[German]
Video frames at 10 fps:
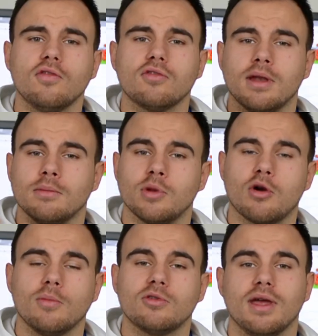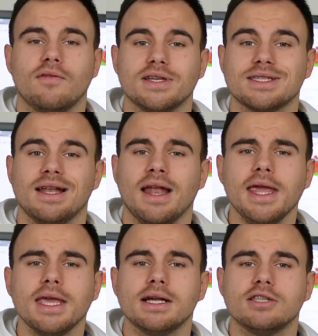kaufst und dann bekommst du etwas
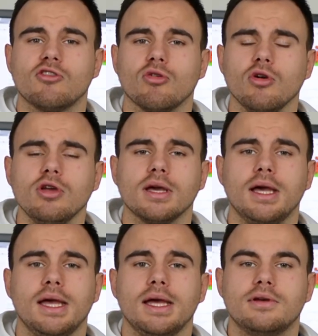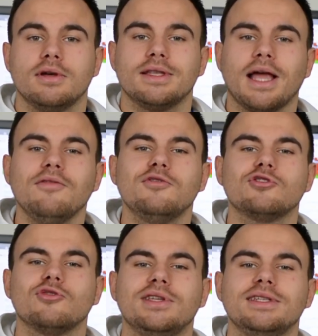Kleingeld zurück, dann
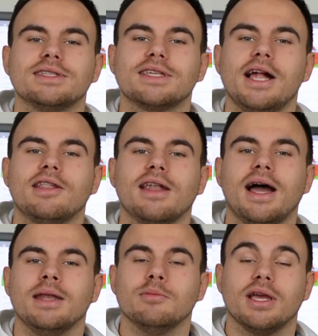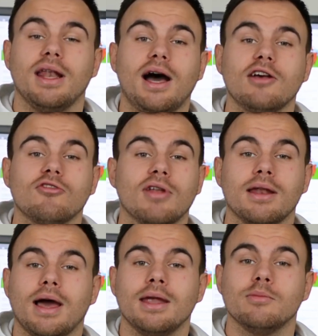wirst du dieses Geld in einem Glas oder
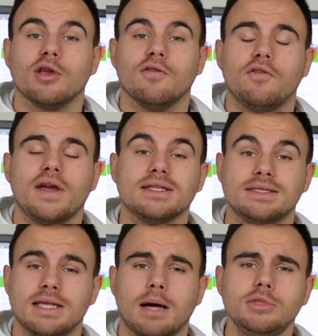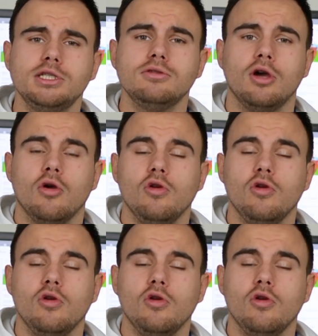in einem Gefäß sammeln